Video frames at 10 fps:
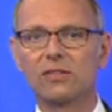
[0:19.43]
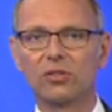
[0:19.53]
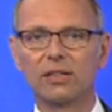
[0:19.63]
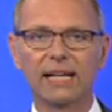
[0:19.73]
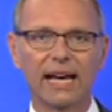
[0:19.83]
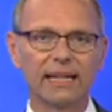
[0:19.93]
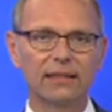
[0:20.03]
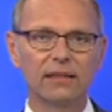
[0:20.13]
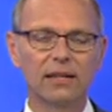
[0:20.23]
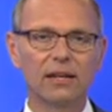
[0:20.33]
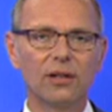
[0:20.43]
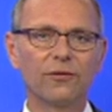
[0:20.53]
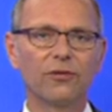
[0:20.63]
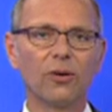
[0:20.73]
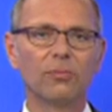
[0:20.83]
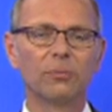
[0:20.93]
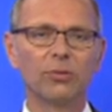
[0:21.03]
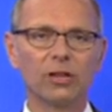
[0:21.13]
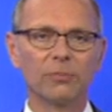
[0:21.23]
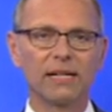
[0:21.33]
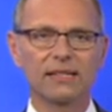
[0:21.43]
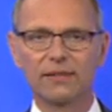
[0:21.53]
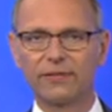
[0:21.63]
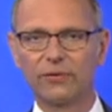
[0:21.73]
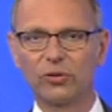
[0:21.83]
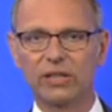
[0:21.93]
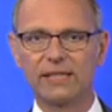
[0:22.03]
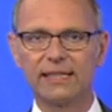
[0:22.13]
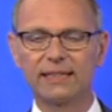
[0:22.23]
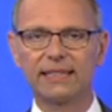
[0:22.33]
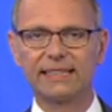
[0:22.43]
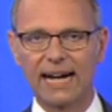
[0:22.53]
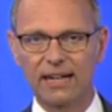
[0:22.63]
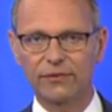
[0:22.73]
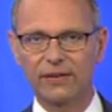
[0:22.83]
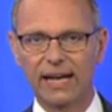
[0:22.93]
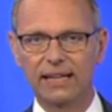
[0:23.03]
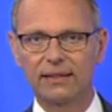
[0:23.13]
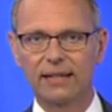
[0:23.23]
sondern ein vom Bürgermeister favorisierter Jagdverein,